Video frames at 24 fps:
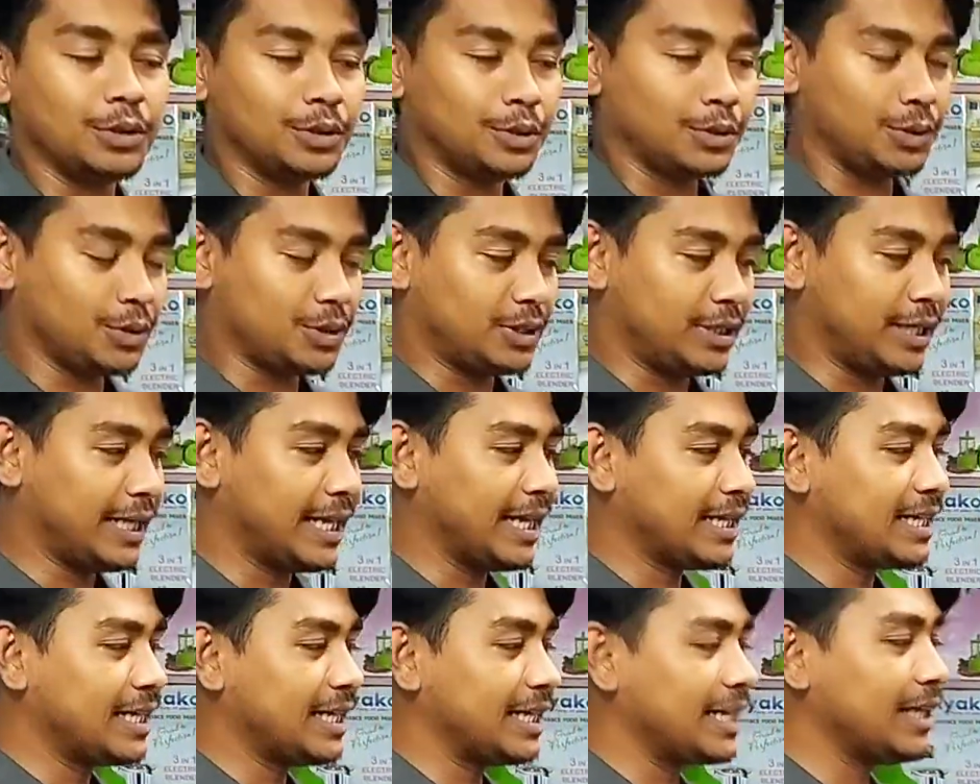তো
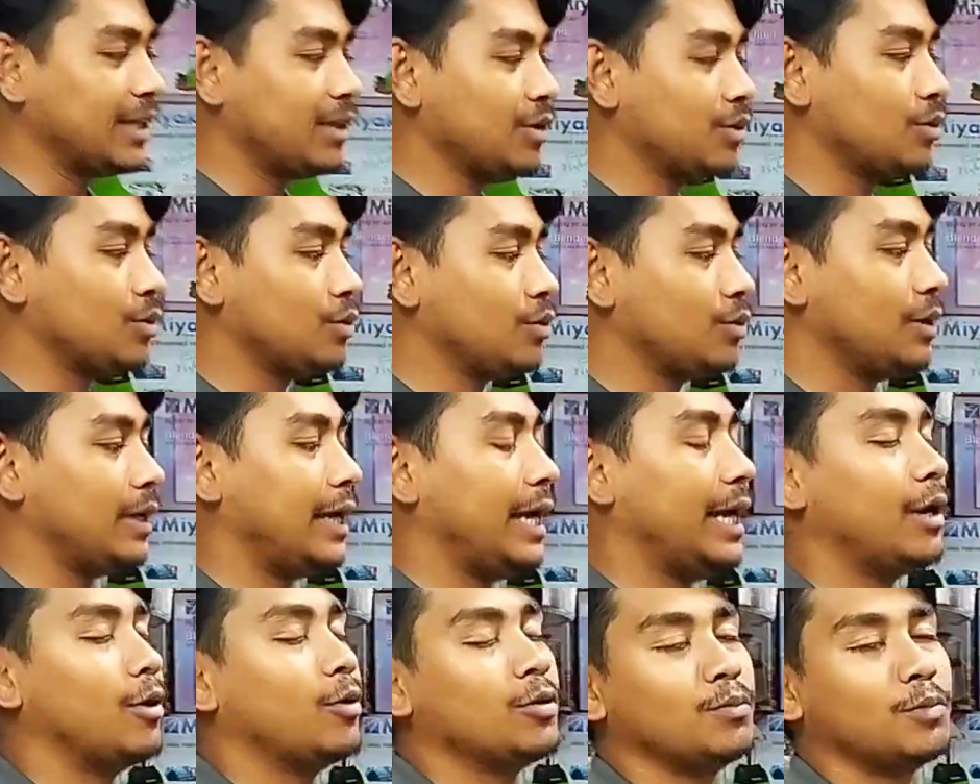সেক্ষেত্রে কিন্তু
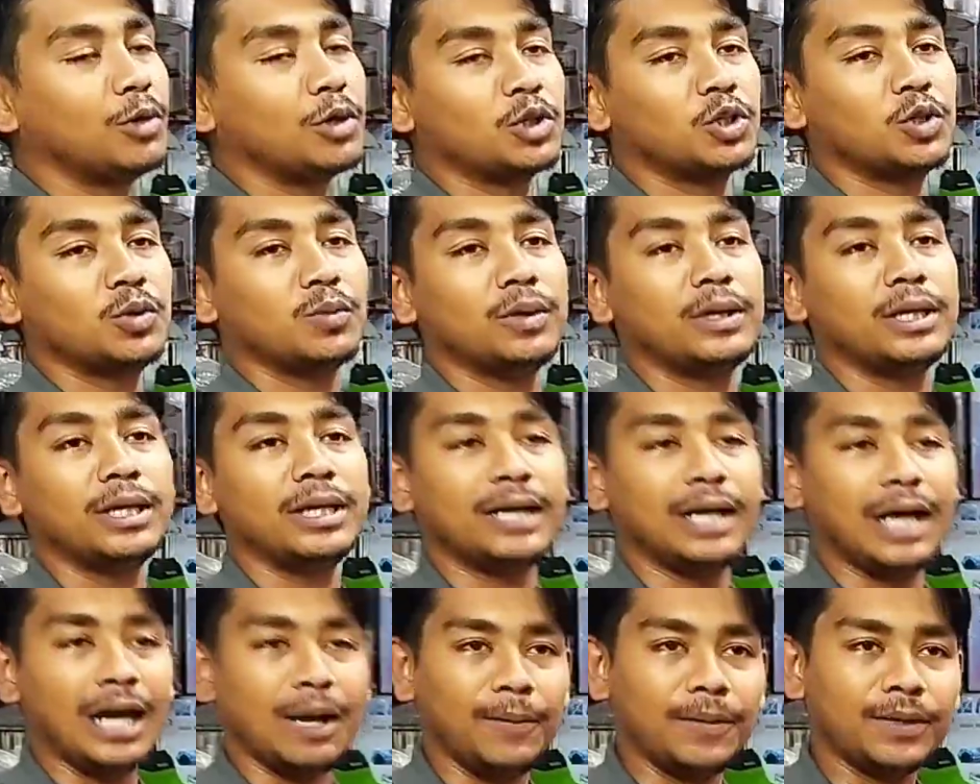এখন বর্তমানে
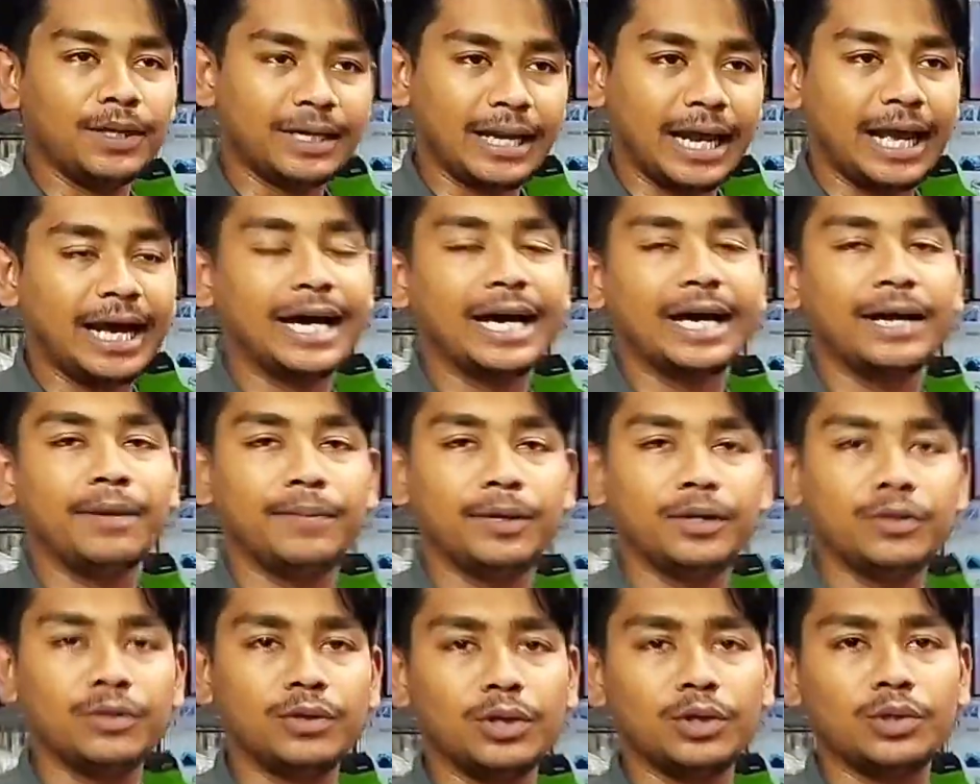আমাদের ঢাকার
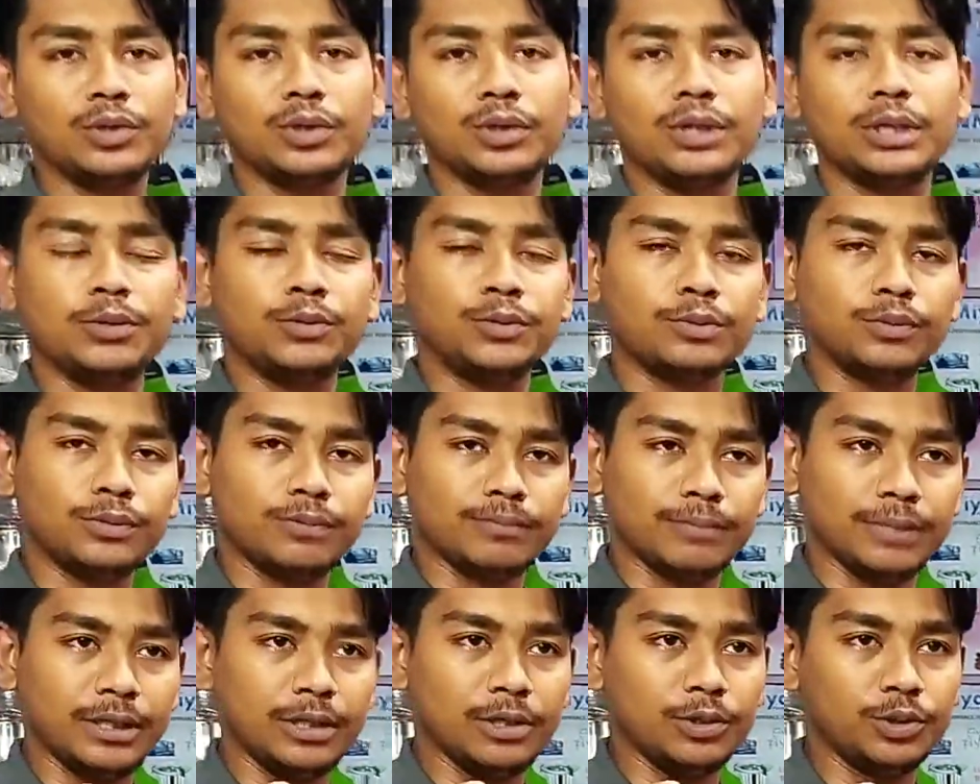ভিতরে যদি
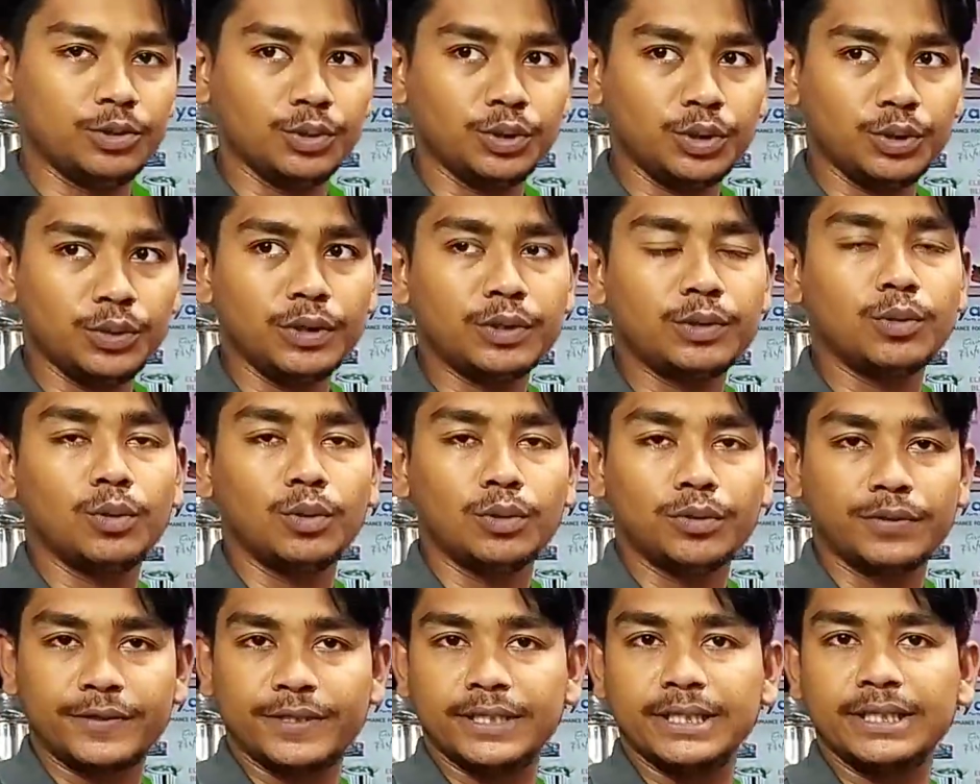মানে যদিও একটু
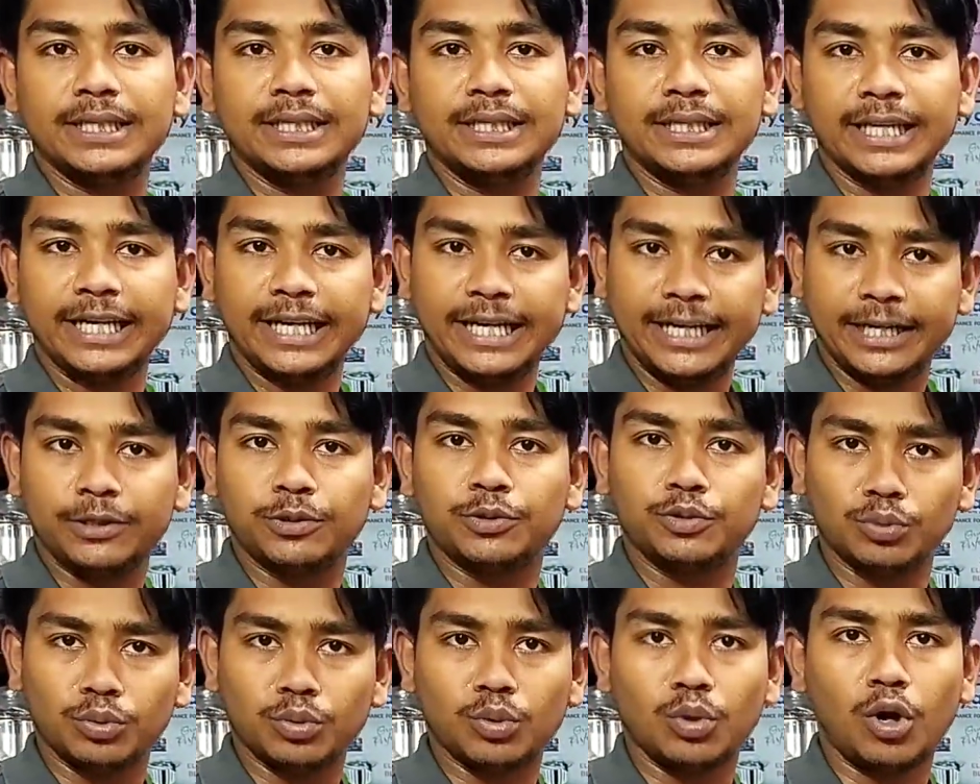লোডশেডিংটা
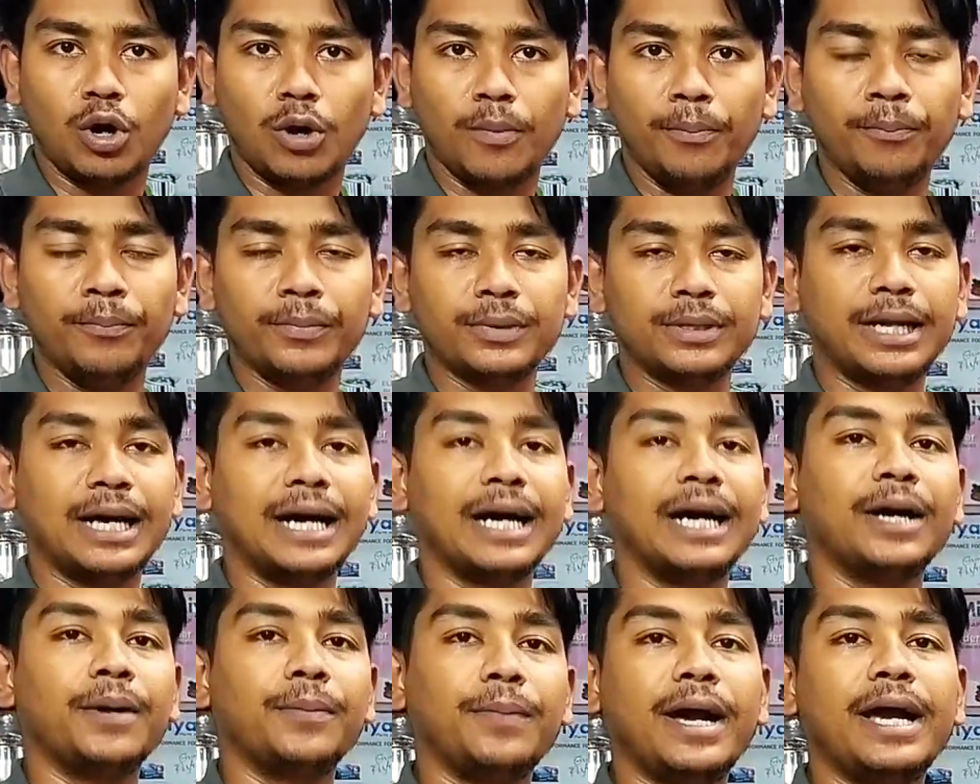একটু কম
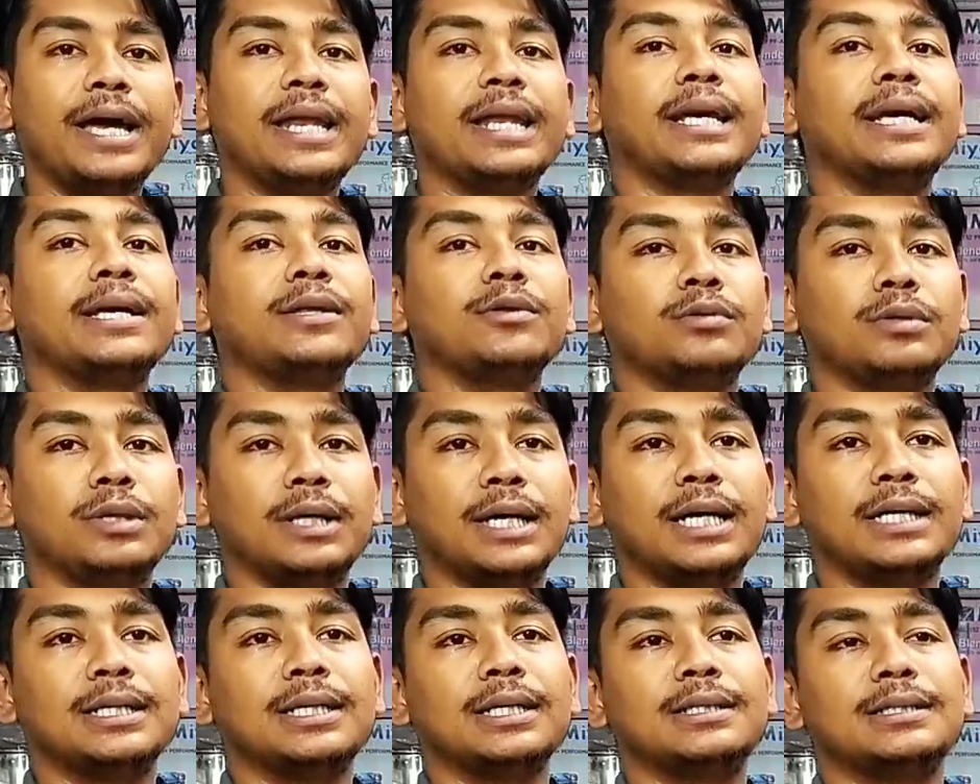ঢাকার বাইরে কিন্তু
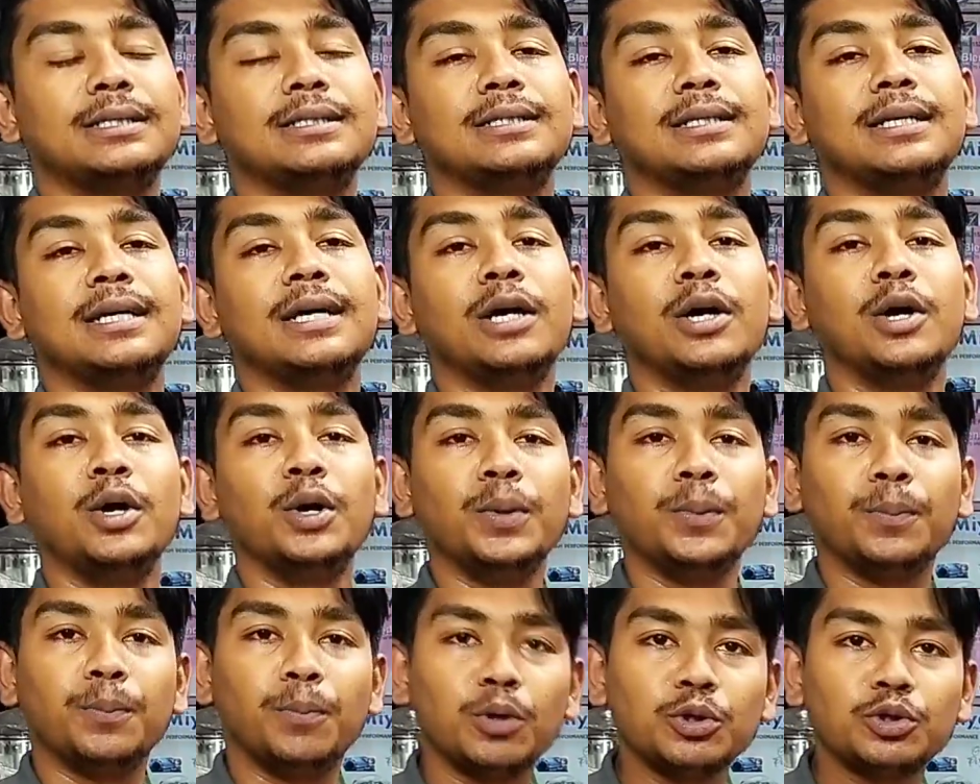দেখা যাচ্ছে যে
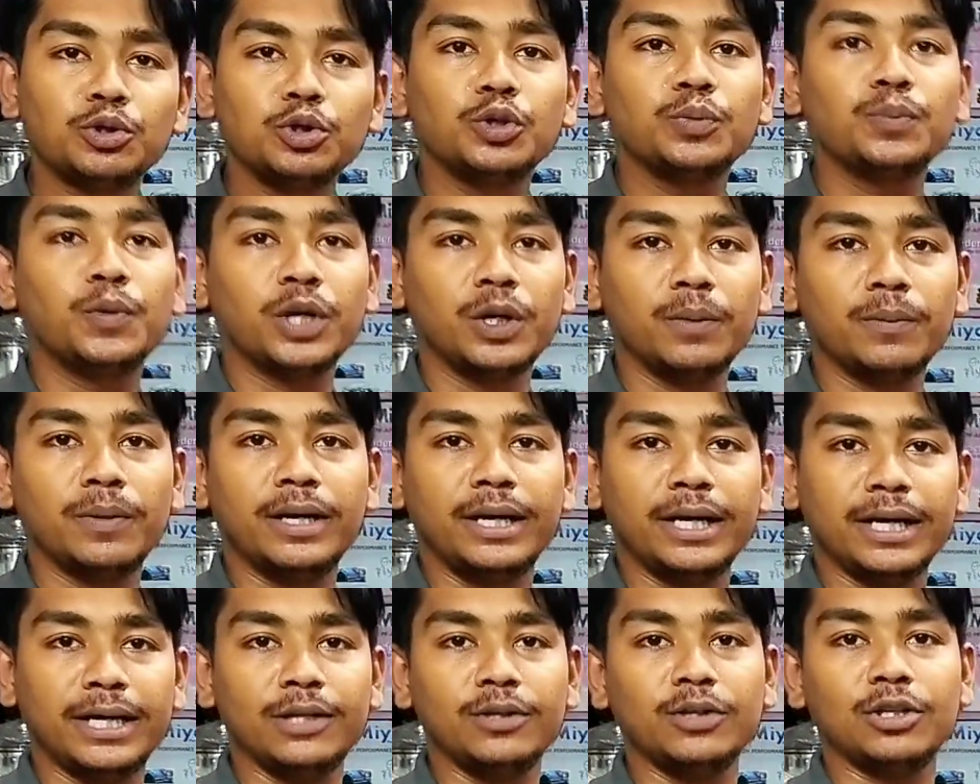প্রচুর
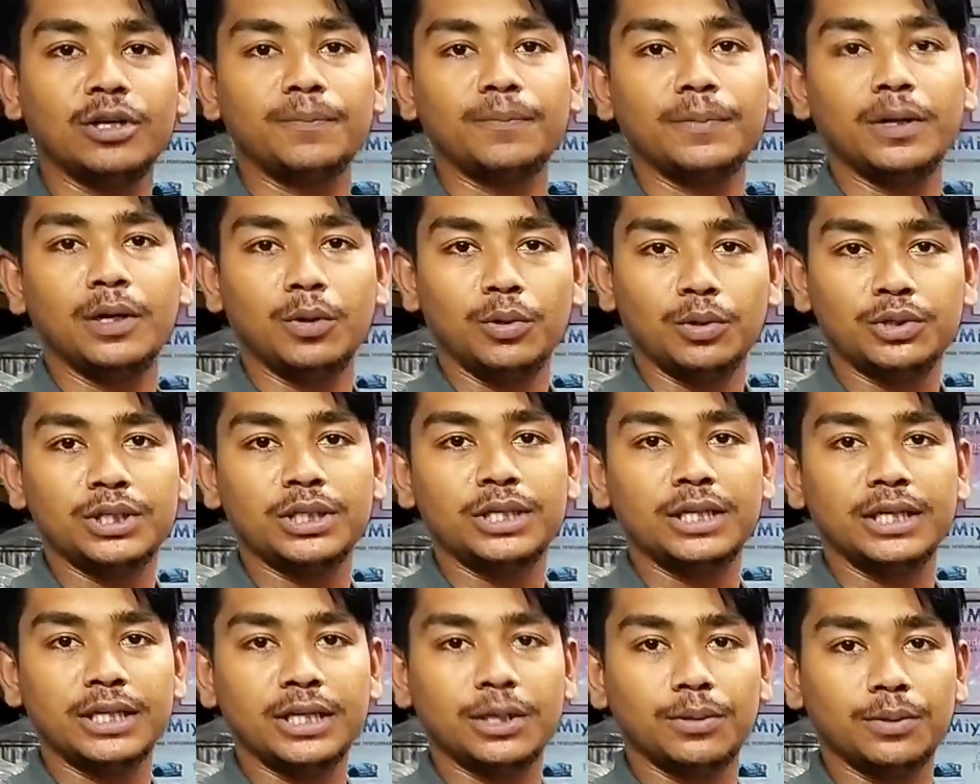পরিমাণে কিন্তু আপনার
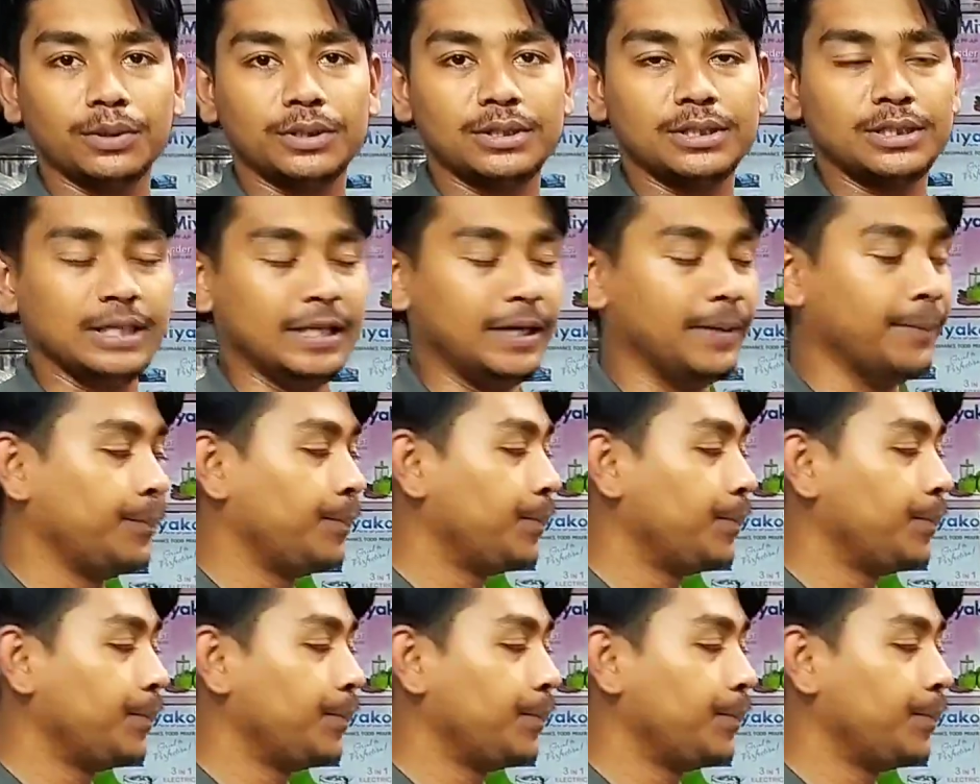লোডশেডিংটা হচ্ছে